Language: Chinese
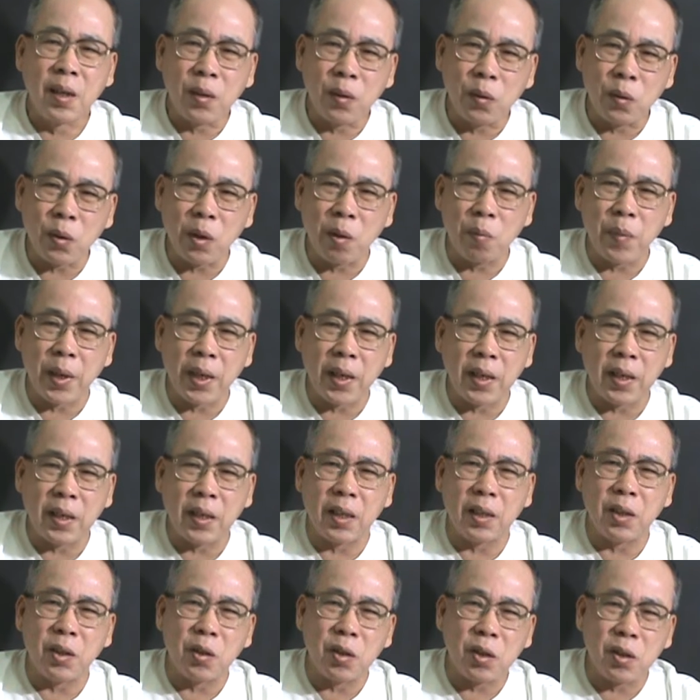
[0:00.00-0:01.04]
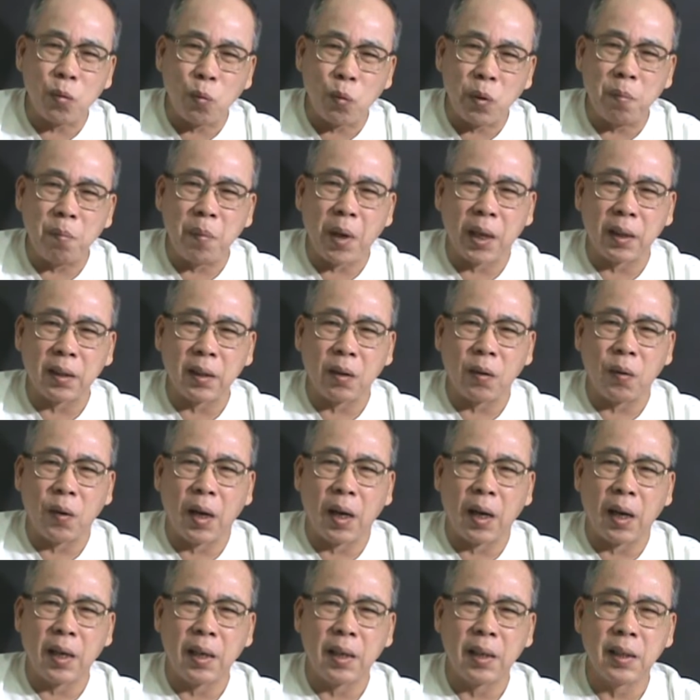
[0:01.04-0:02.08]
如果每一个人都是文盲的
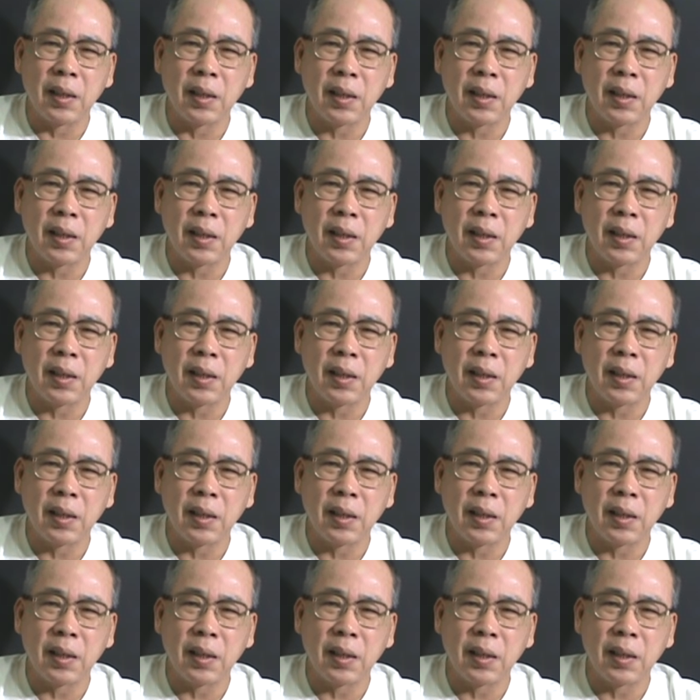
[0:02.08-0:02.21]
话，